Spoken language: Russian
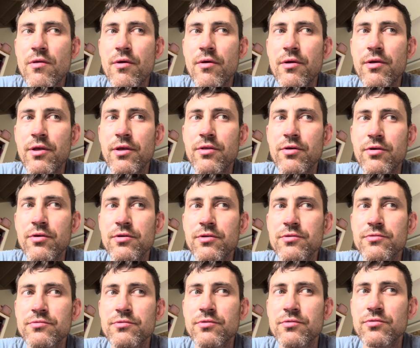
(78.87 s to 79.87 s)
И я такой,
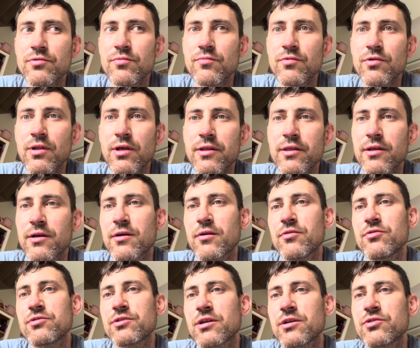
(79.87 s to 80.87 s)
ну, думаю, ладно,
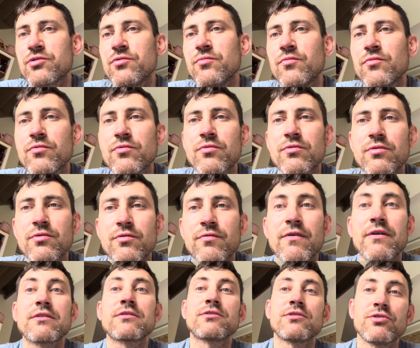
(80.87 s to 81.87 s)
короче, скажу ему
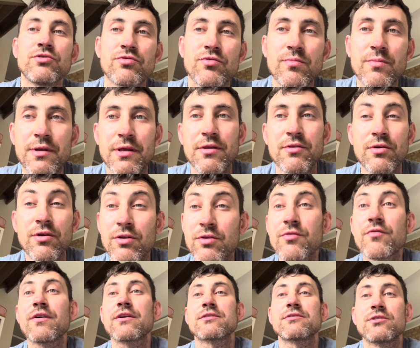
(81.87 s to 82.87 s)
20 тысяч рублей. Он говорит,
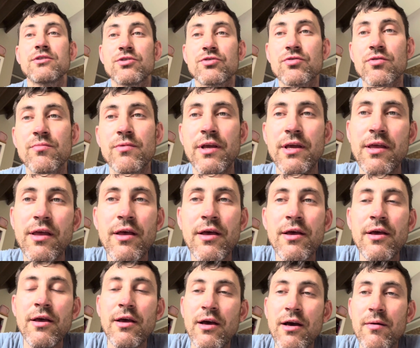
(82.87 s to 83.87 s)
20 тысяч рублей
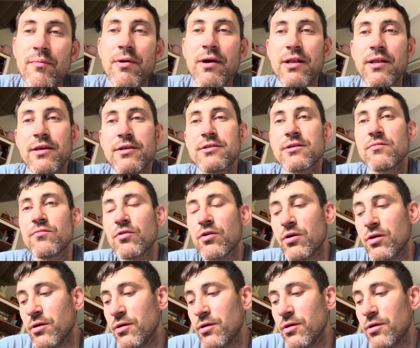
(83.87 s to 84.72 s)
поклеить обои.